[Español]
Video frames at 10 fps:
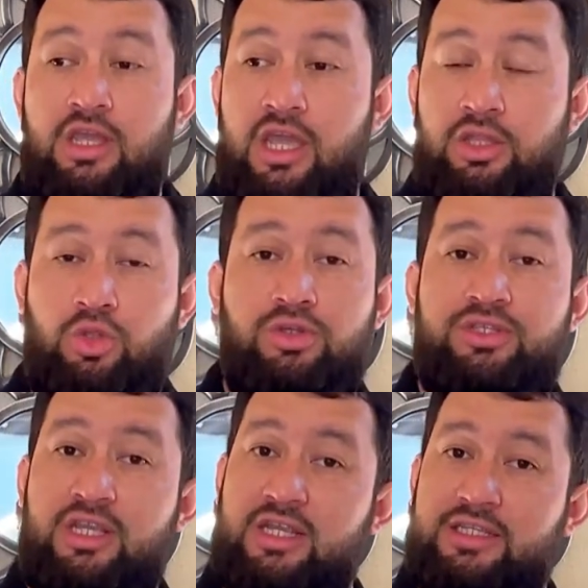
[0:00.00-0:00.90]

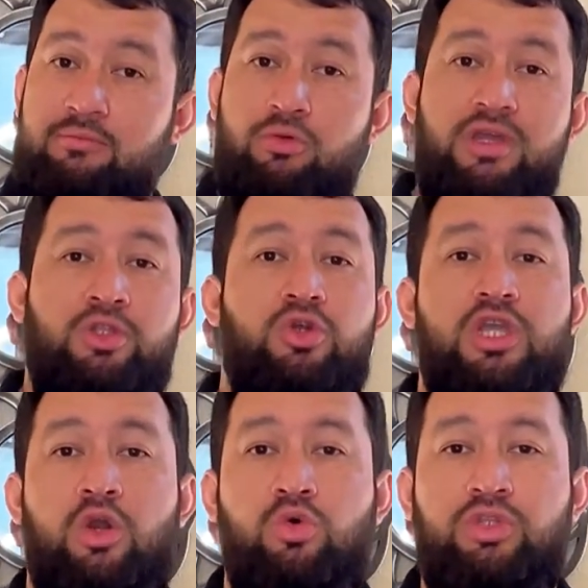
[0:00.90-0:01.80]
Entonces en ese momento
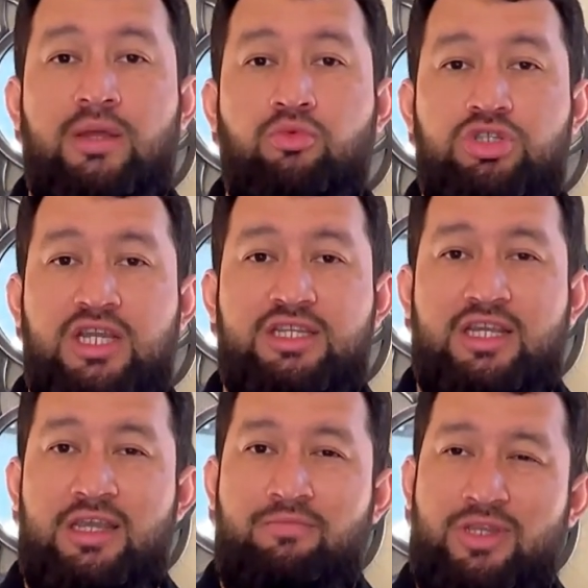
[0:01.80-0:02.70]
llegó una muchacha
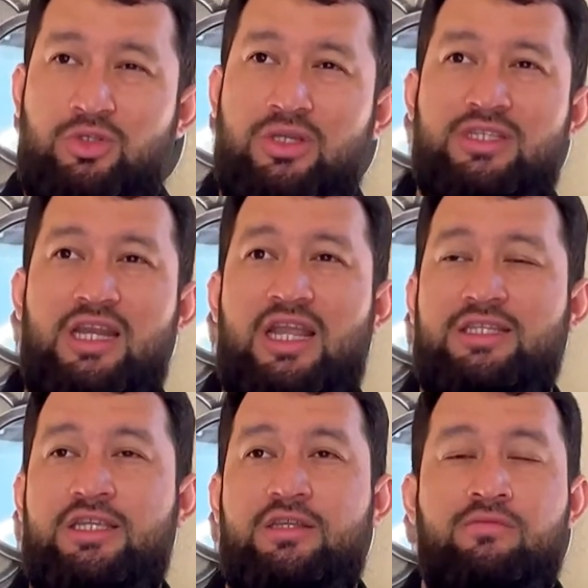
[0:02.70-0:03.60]
que empezó a hacerle
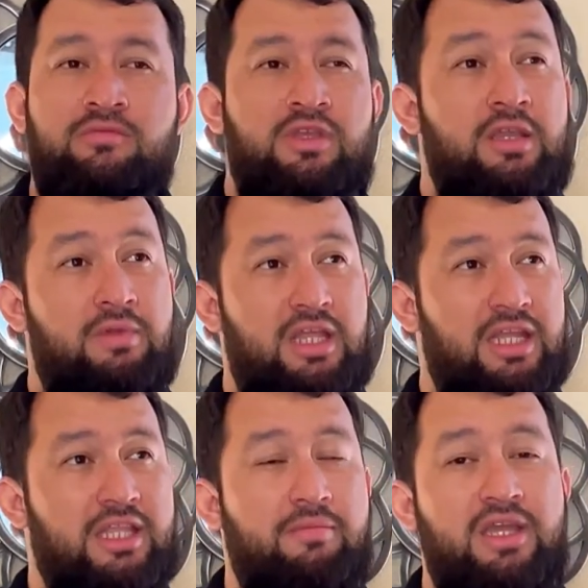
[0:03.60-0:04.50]
así,
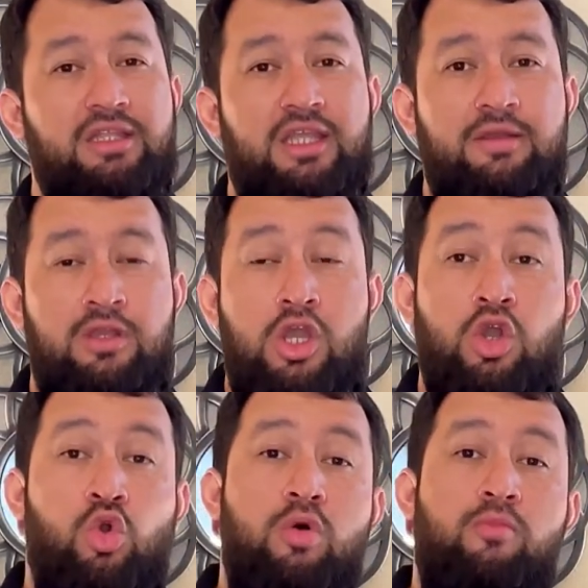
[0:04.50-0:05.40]
inmediatamente,
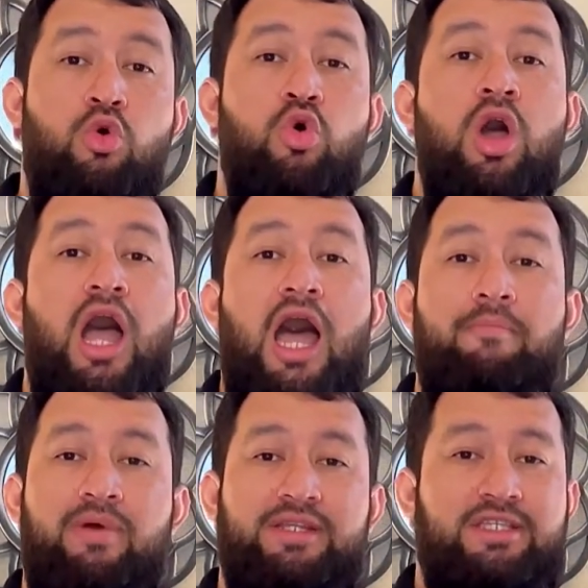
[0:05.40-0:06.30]
como
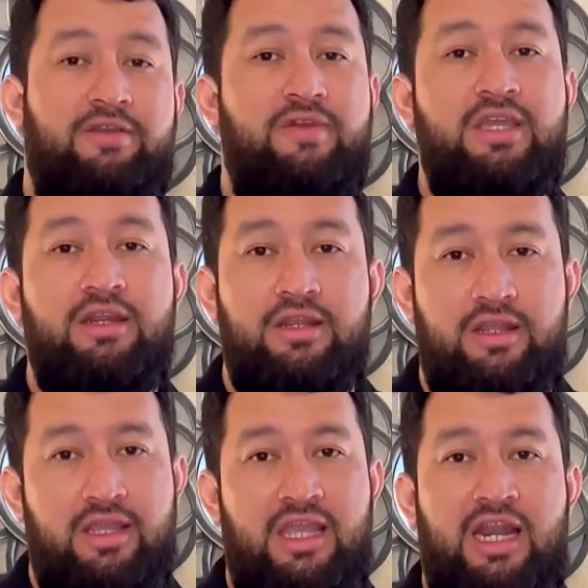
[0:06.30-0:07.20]
a percibir
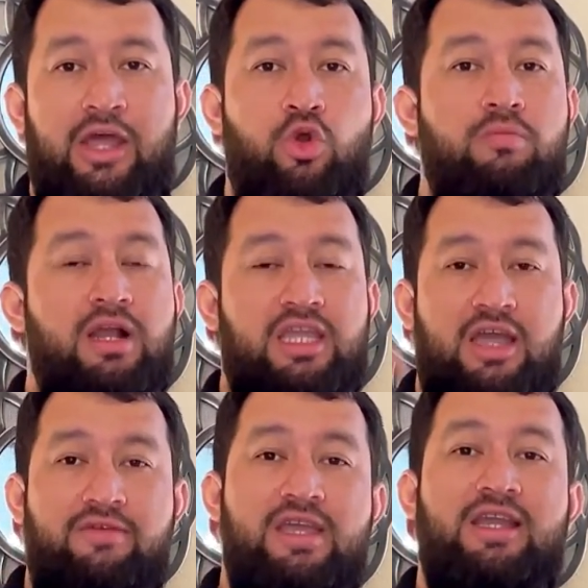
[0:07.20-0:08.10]
el aroma que
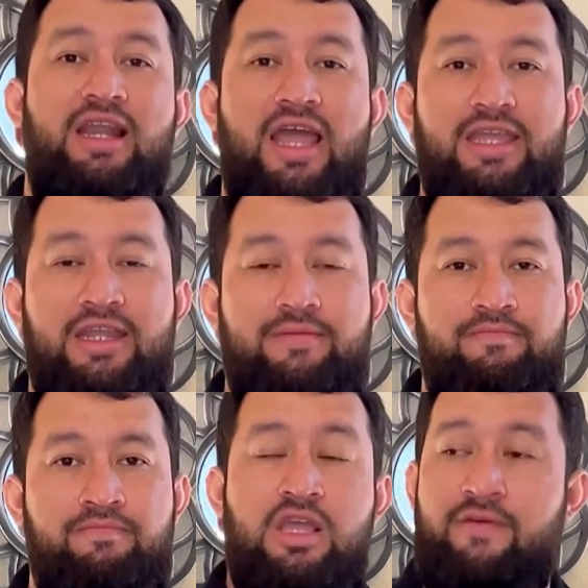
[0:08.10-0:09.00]
había en el aire.
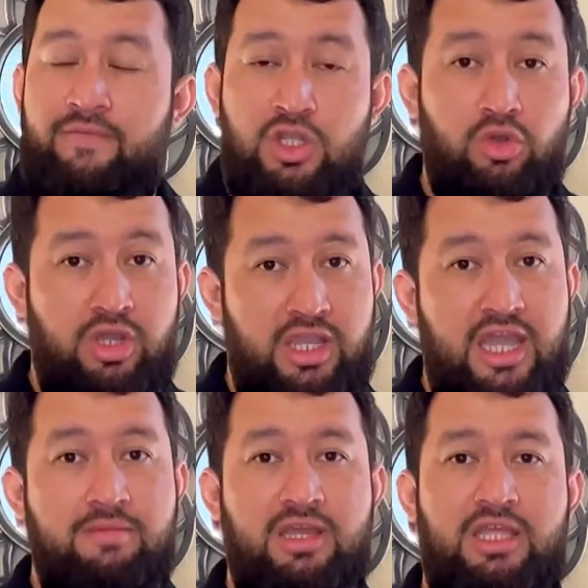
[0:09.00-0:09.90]
Vino
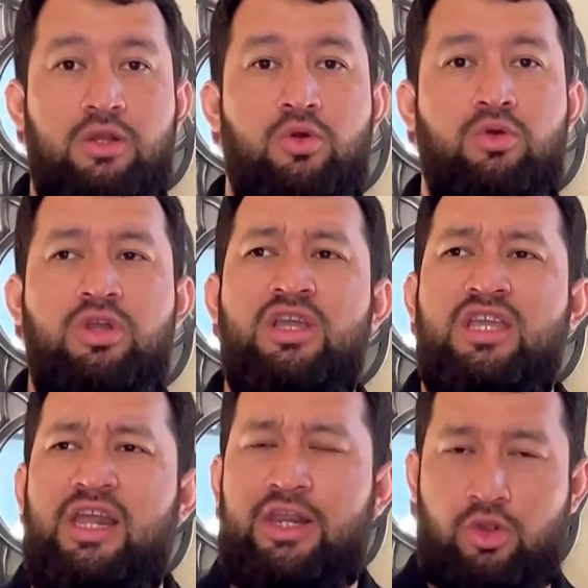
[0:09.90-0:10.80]
ella y me dijo,
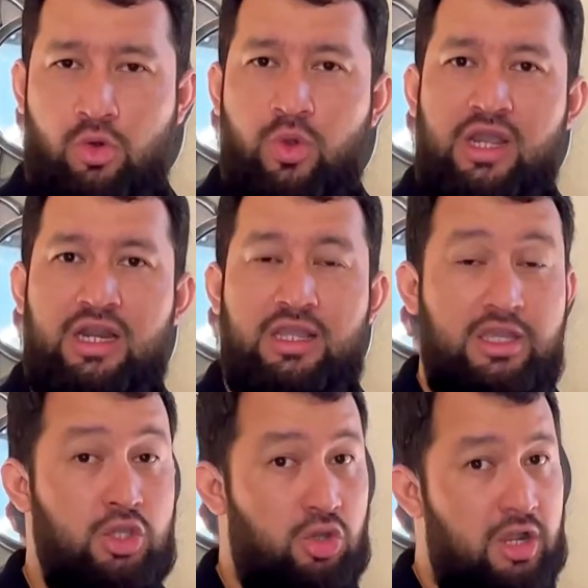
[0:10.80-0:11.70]
qué rico huele.
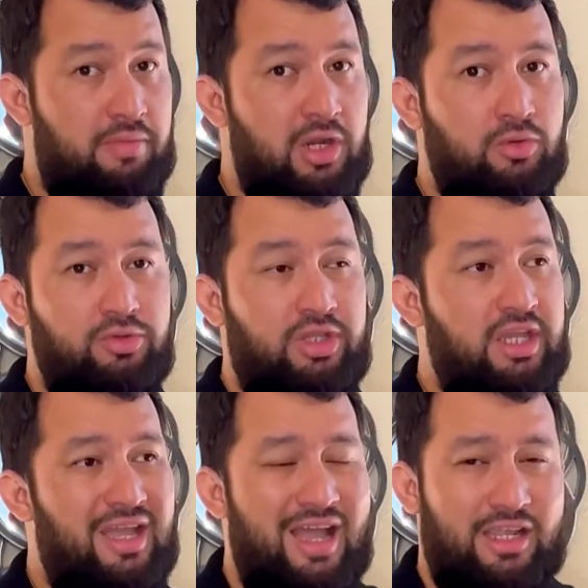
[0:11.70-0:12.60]
Y yo le
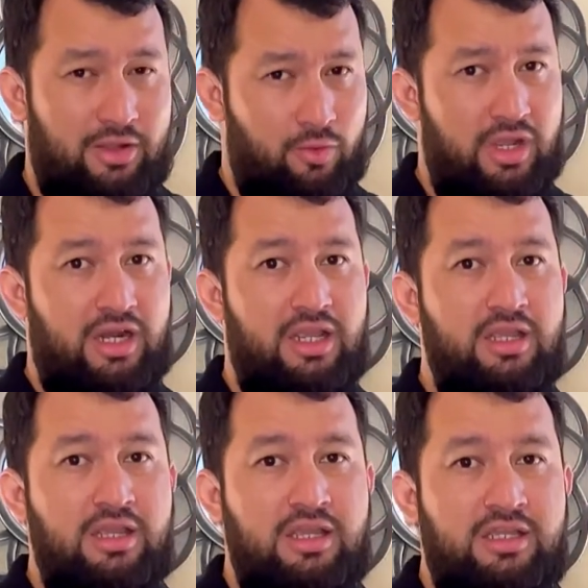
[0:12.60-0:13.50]
pregunté, ¿a qué huele?
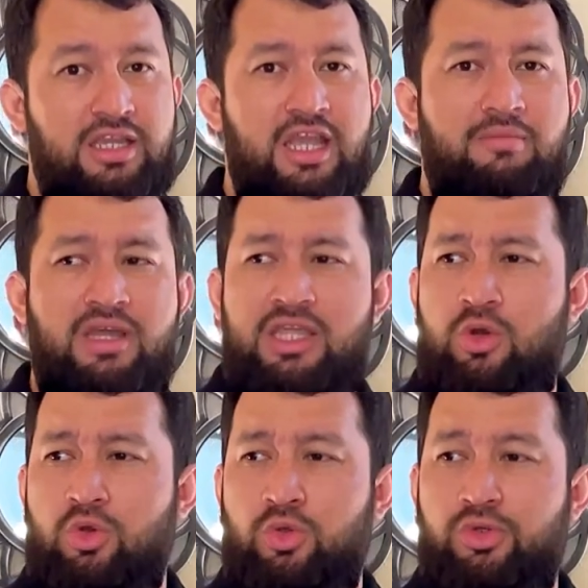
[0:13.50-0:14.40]
Y ella me
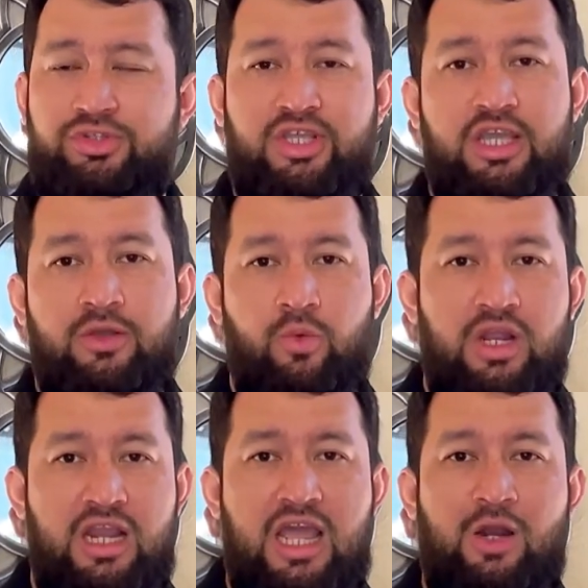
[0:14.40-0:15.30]
dijo, no sé,
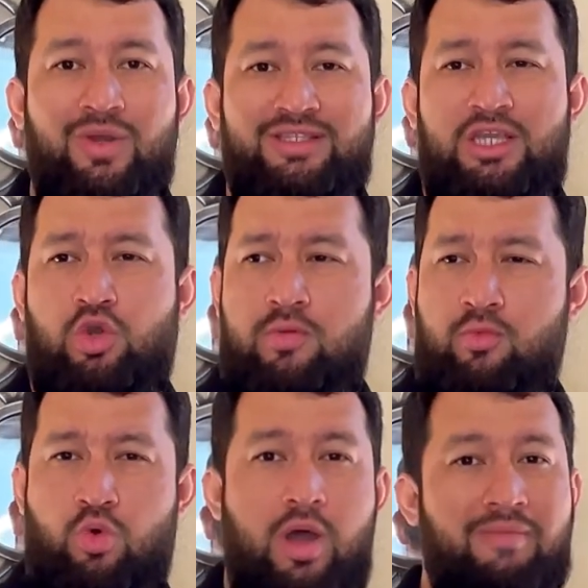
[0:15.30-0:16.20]
huele algo así
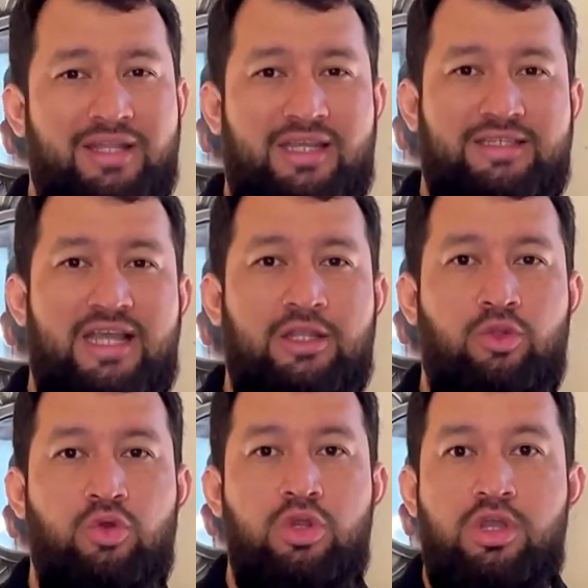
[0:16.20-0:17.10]
como a matasano.